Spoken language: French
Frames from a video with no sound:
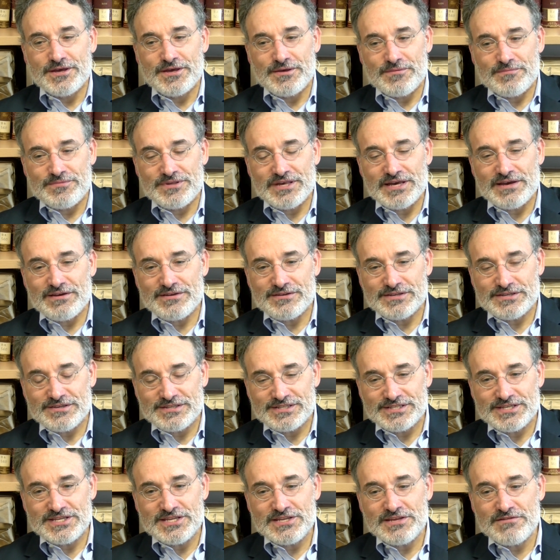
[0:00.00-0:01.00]
bien
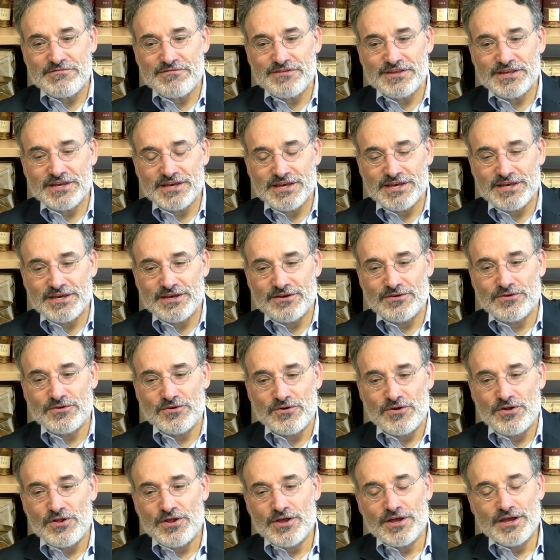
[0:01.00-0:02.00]
signifier
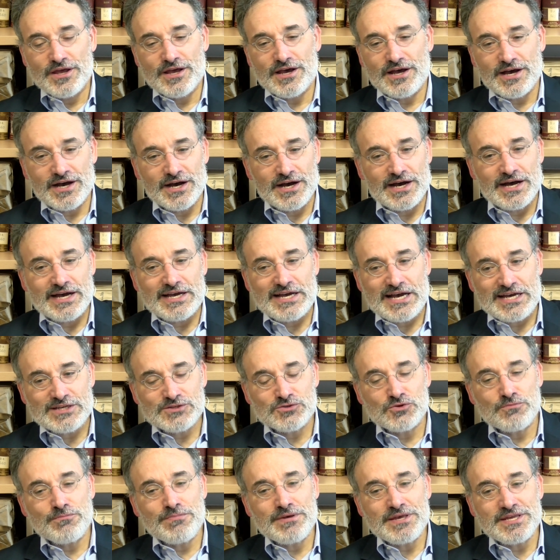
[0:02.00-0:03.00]
euh, à,
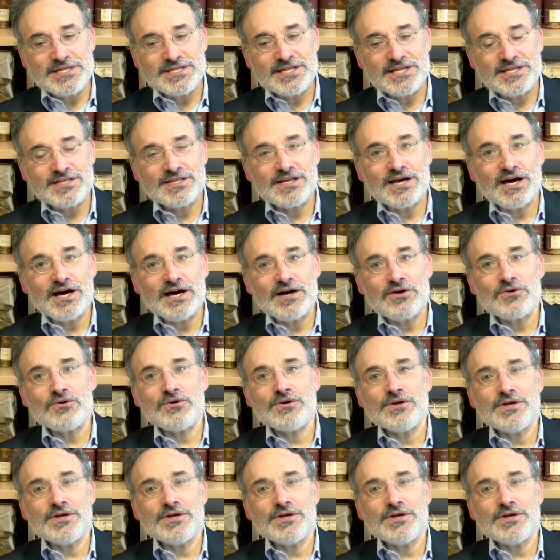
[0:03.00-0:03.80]
ce pays d'État